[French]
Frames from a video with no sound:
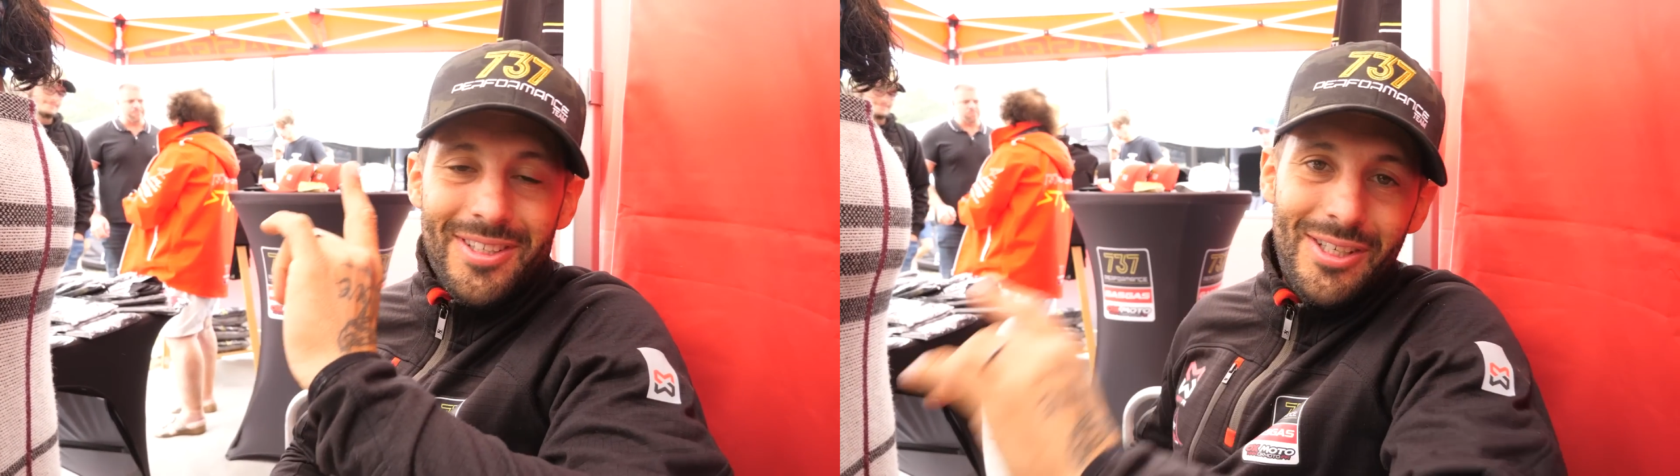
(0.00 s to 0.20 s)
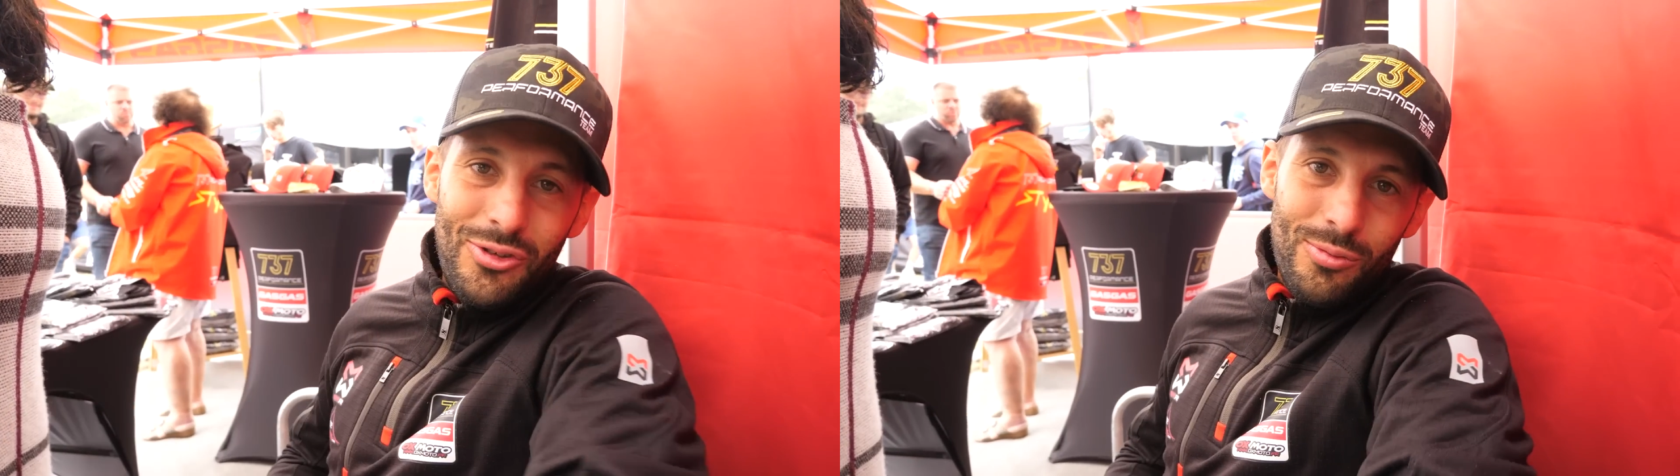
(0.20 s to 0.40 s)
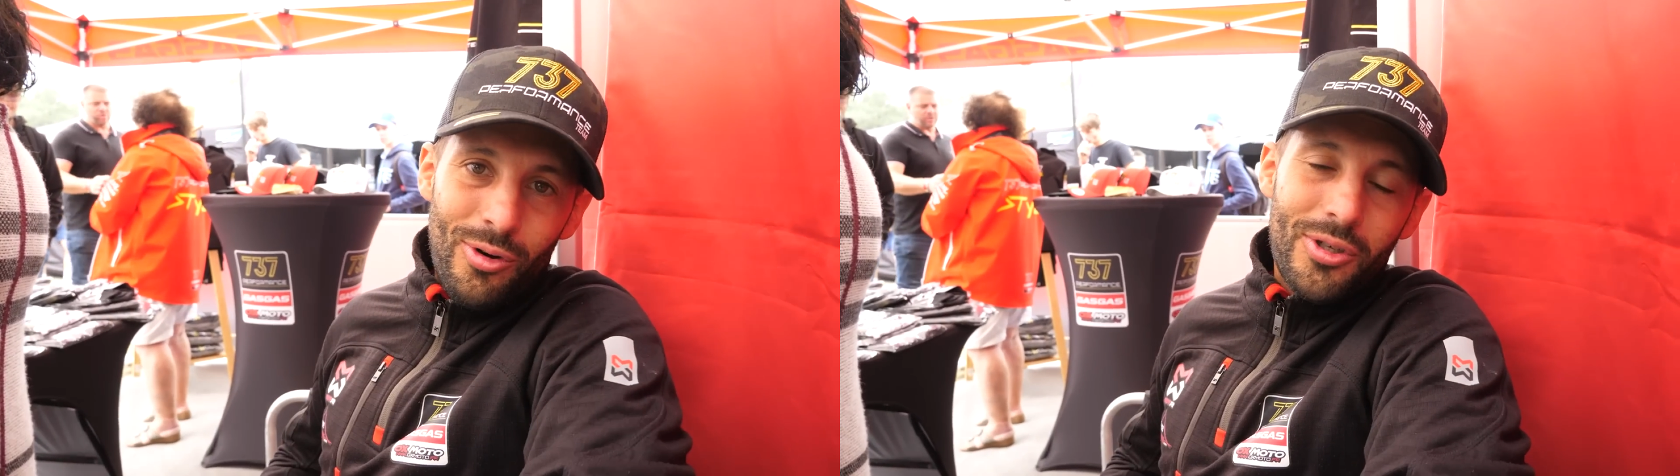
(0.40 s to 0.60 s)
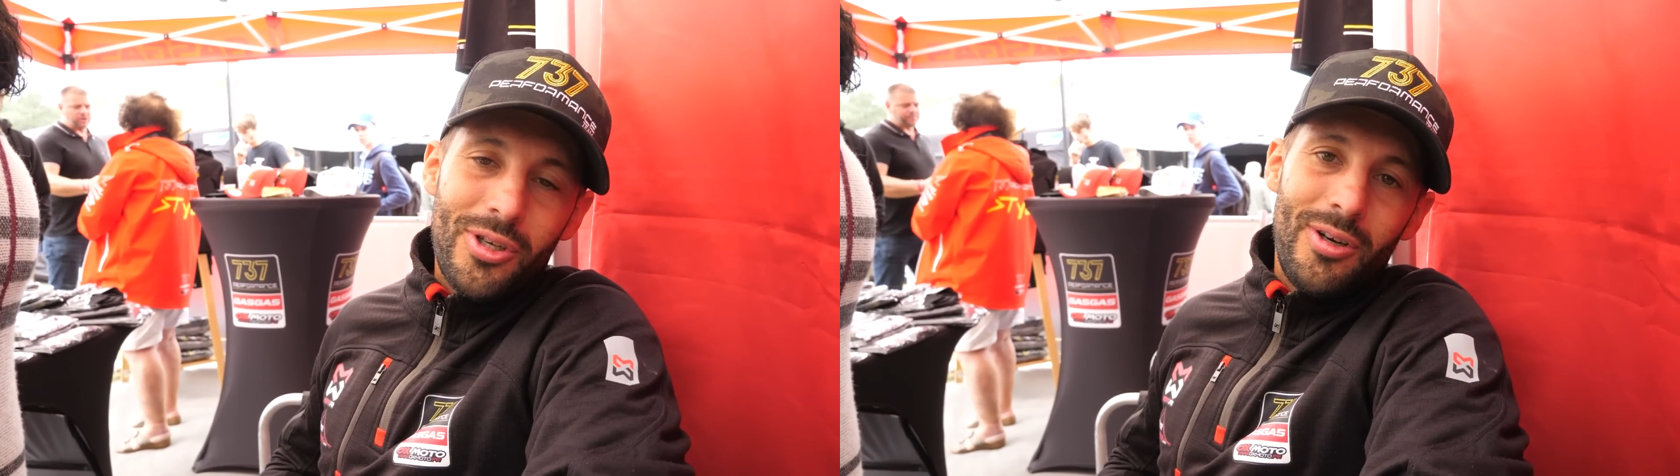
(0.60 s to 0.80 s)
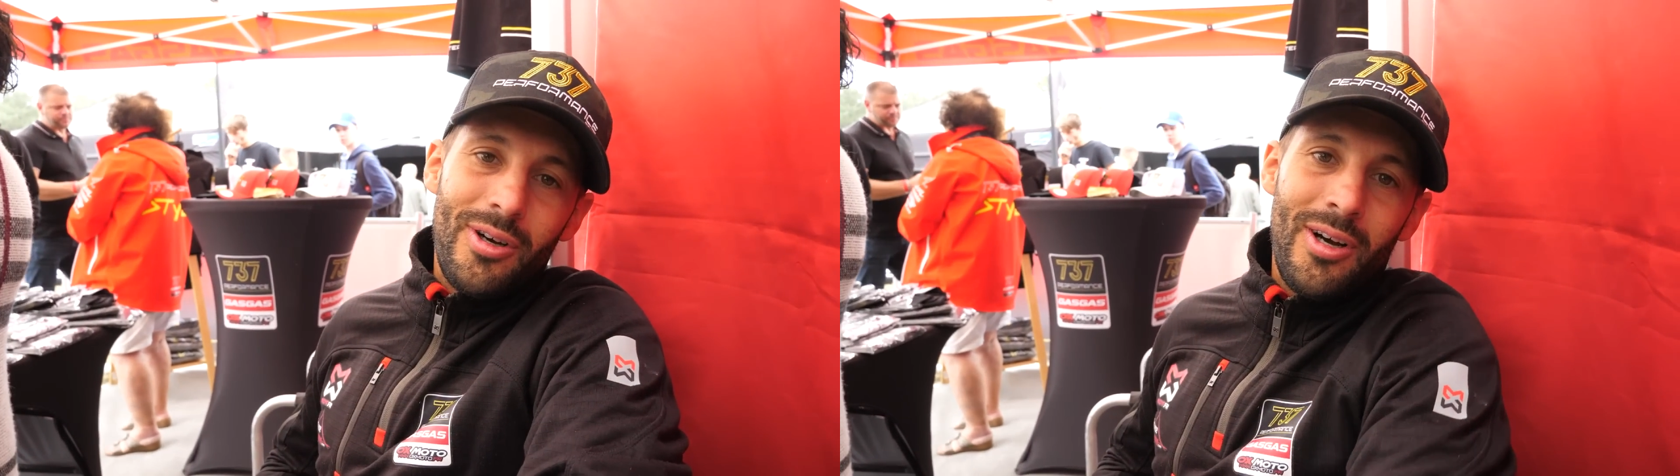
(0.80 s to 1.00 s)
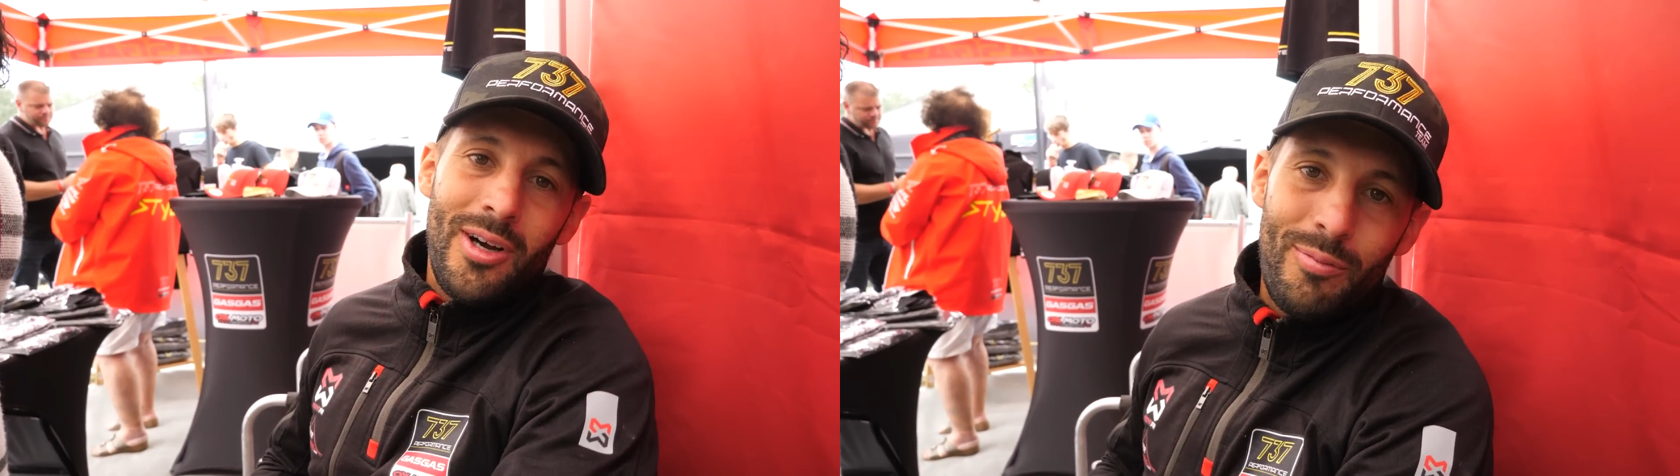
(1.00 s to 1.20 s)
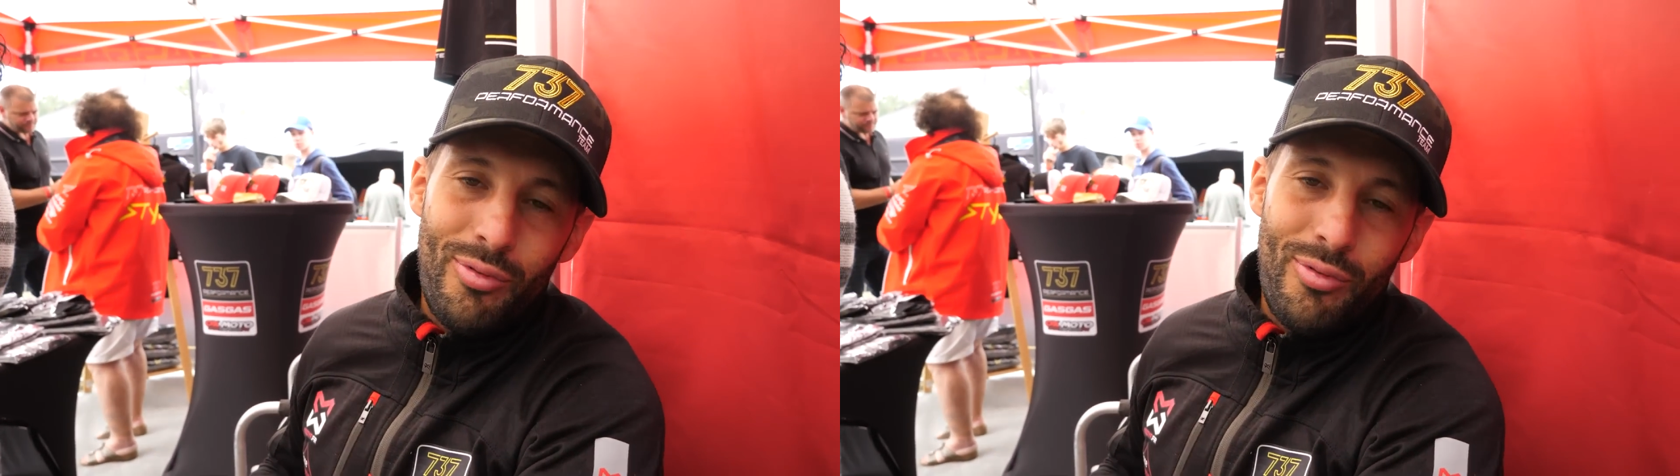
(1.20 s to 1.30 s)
qui nous manque euh,